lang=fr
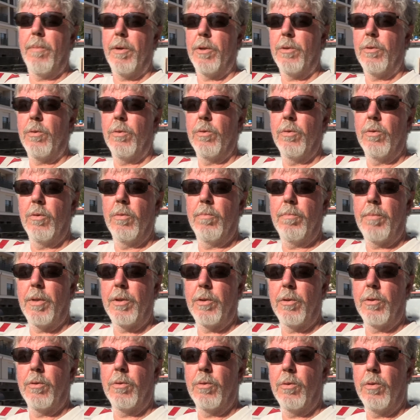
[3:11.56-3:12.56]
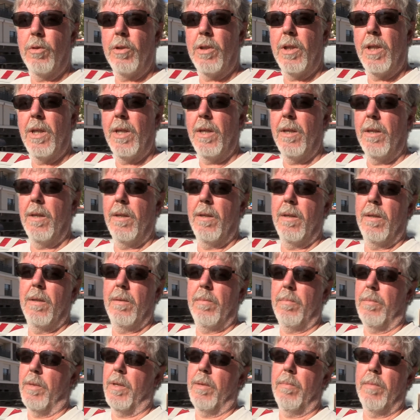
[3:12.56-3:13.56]
pas trop, de, pas trop de trucs.
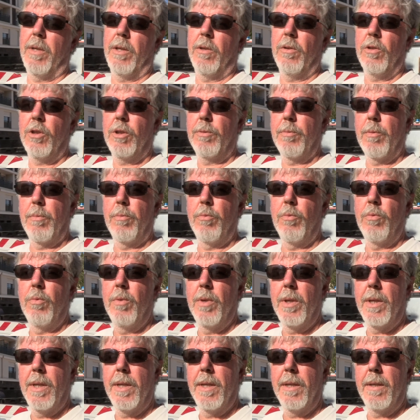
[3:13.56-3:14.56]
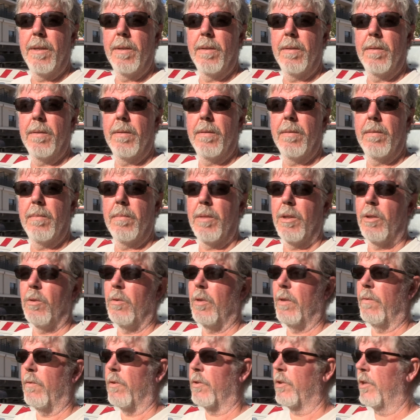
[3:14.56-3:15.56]
Mais maintenant, je peux plus. Maintenant,
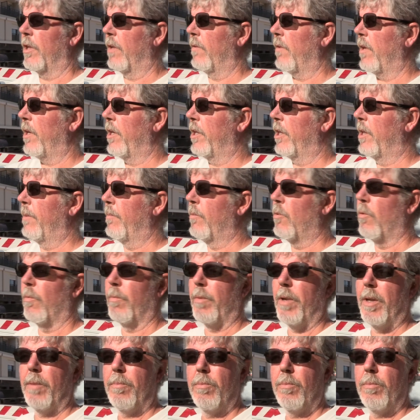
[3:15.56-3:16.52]
on est forcé d'avoir l'équipe complète